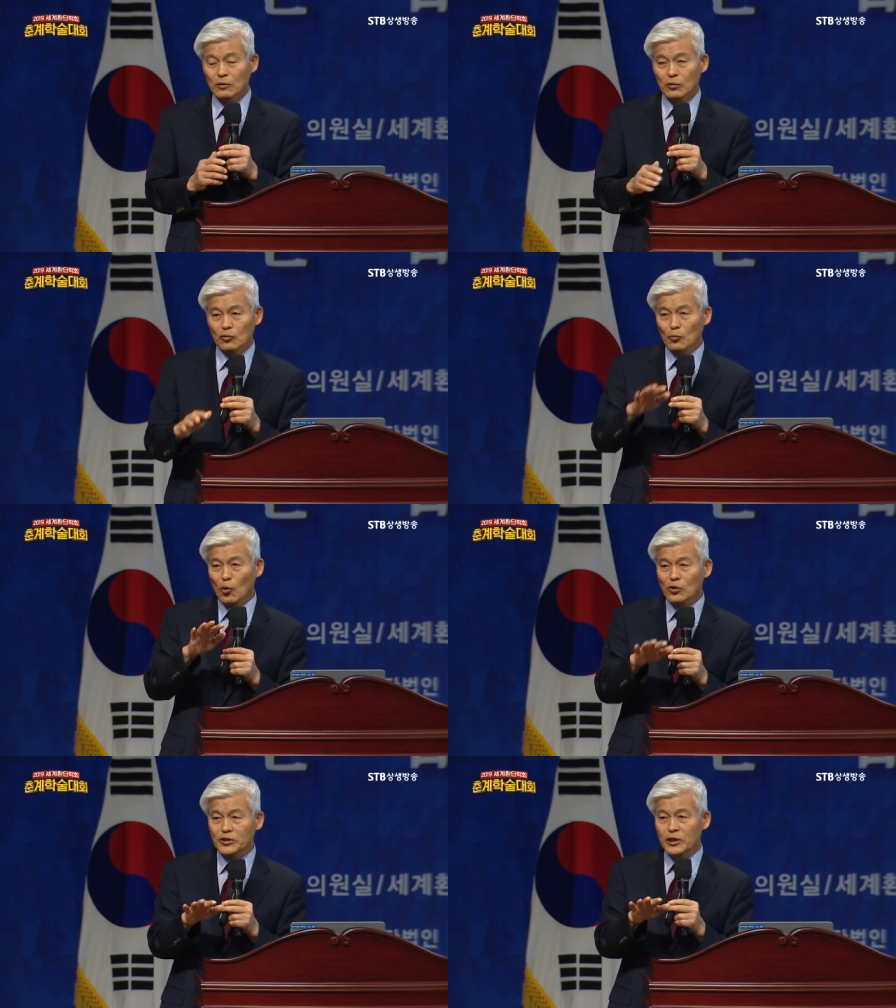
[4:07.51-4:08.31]
그리고
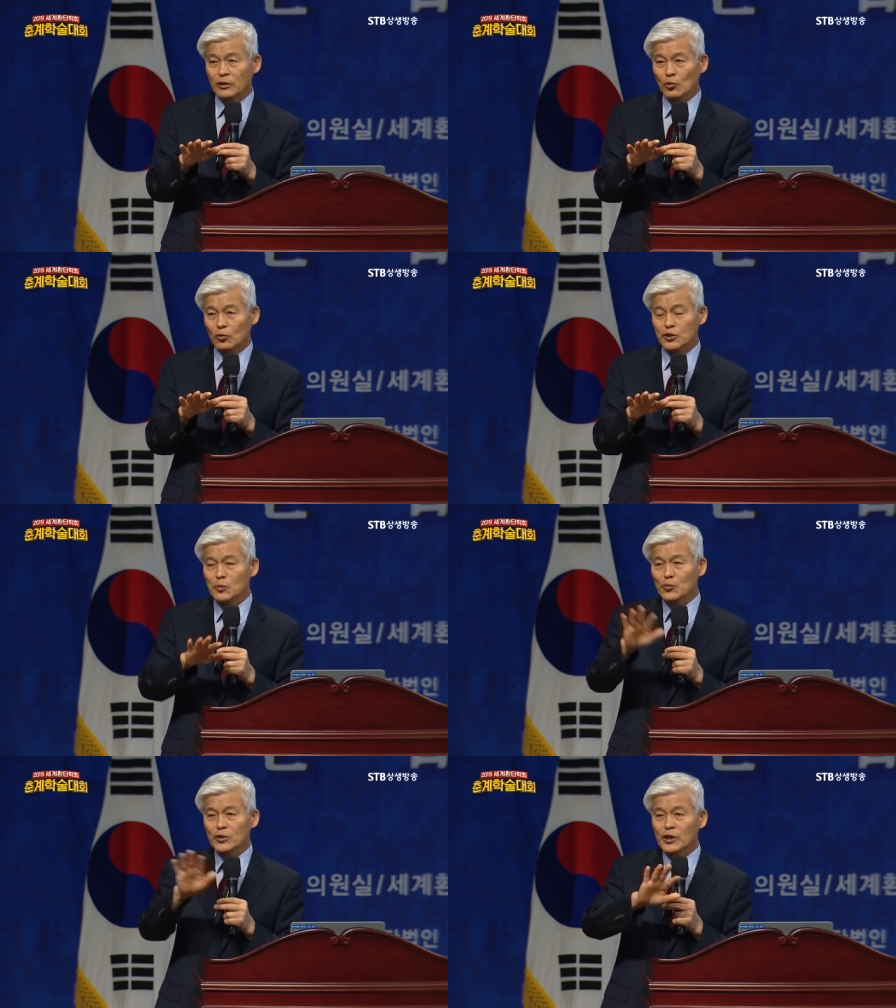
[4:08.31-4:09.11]
모건생도
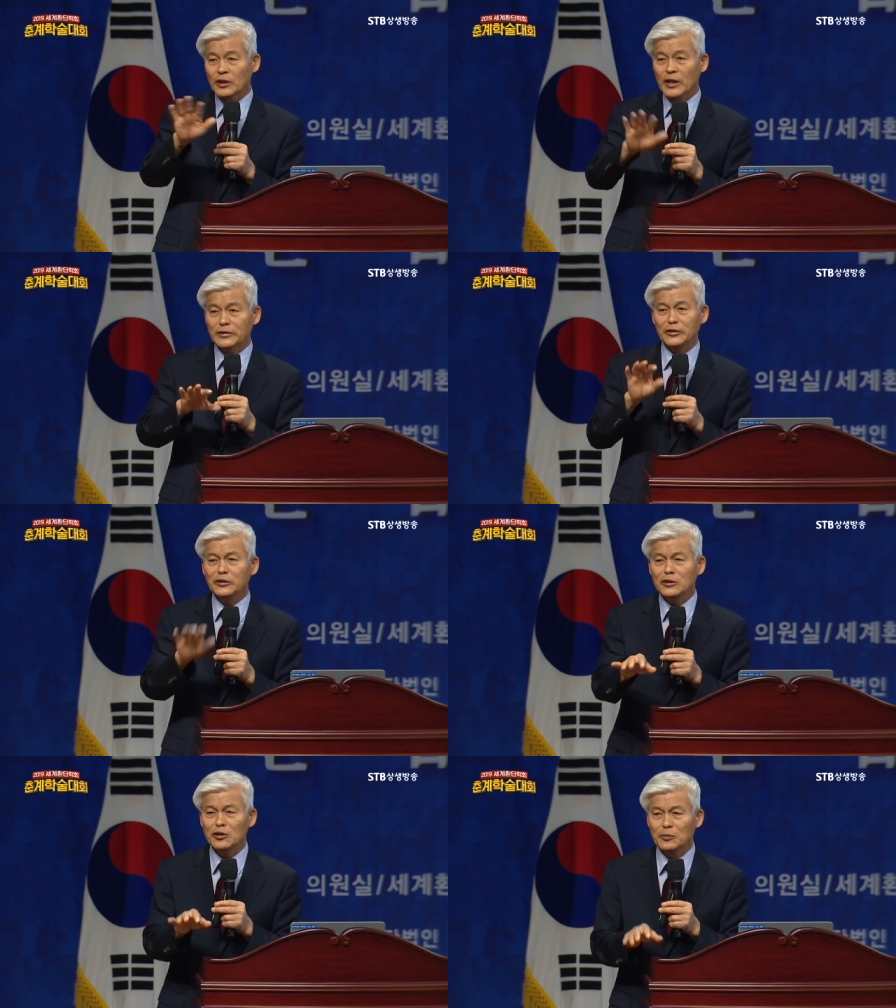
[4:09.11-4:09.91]
천부경에 대한
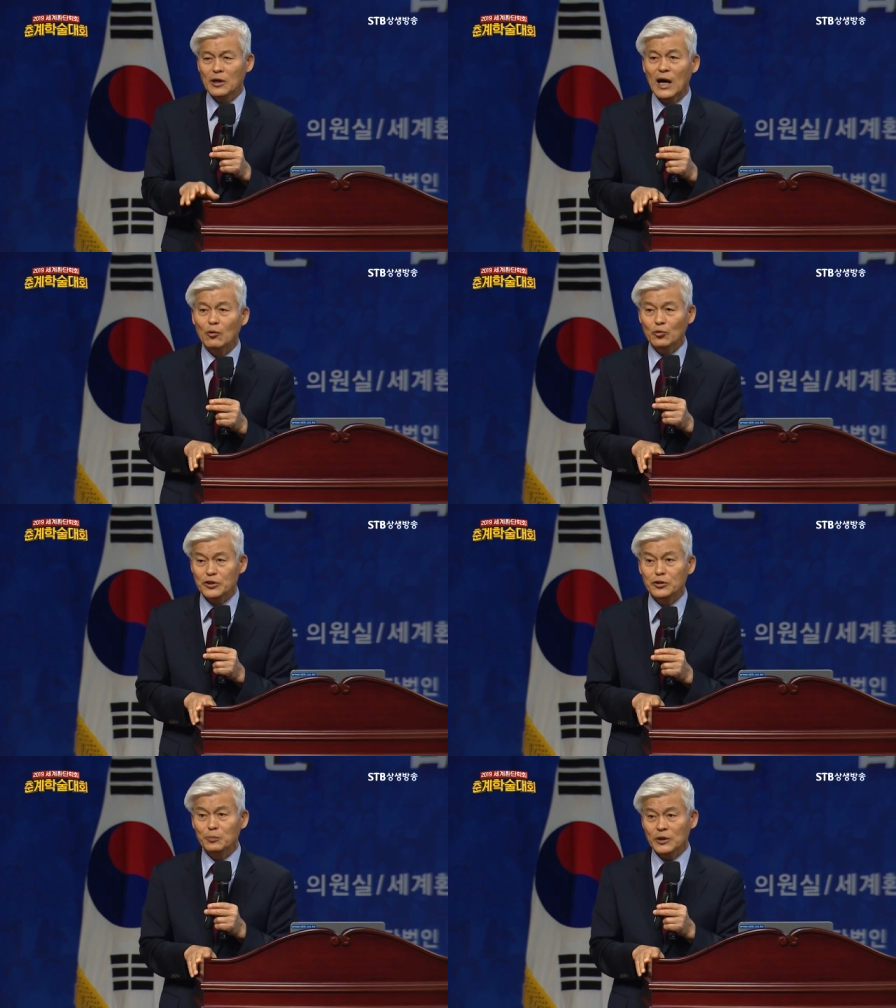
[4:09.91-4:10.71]
언급을 하고
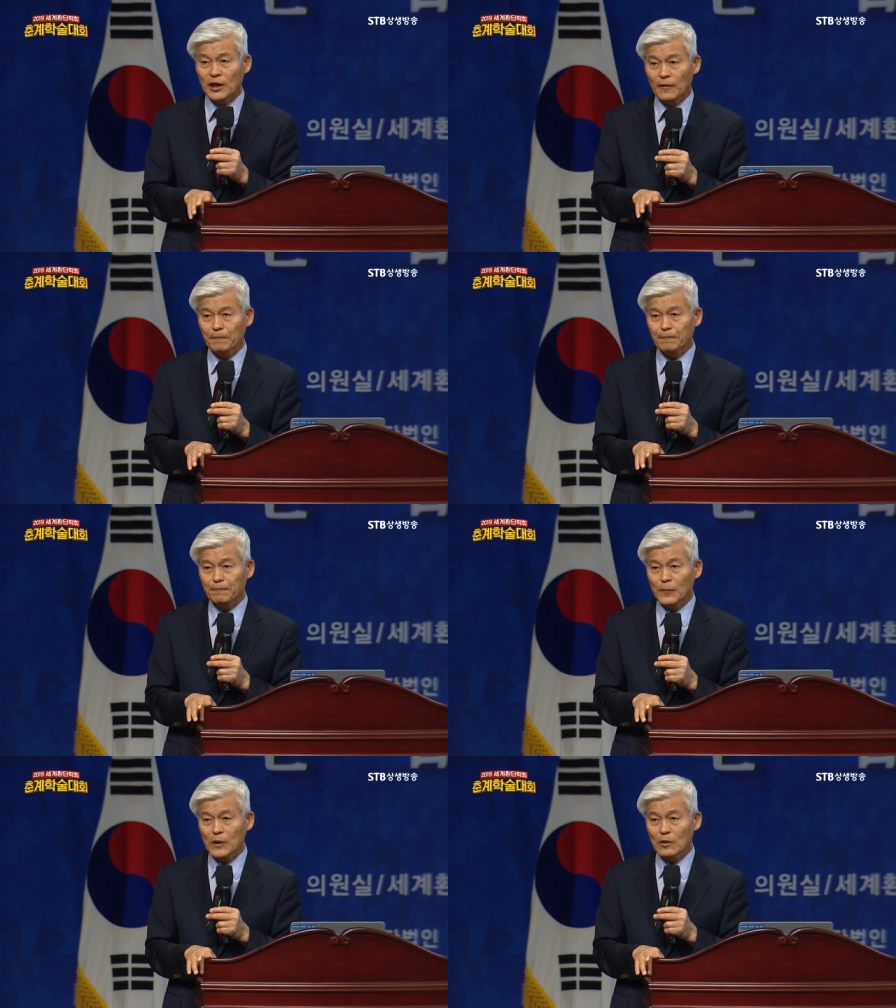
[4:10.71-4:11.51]
있습니다.
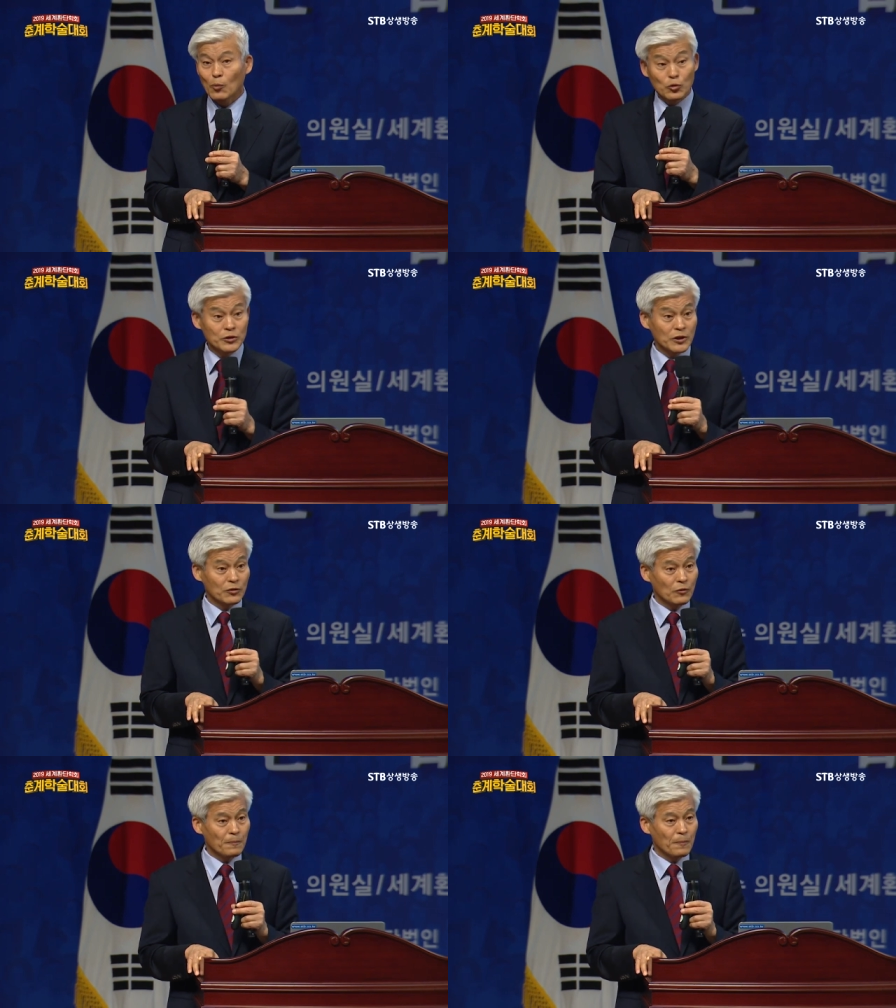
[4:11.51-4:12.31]
모건생은요.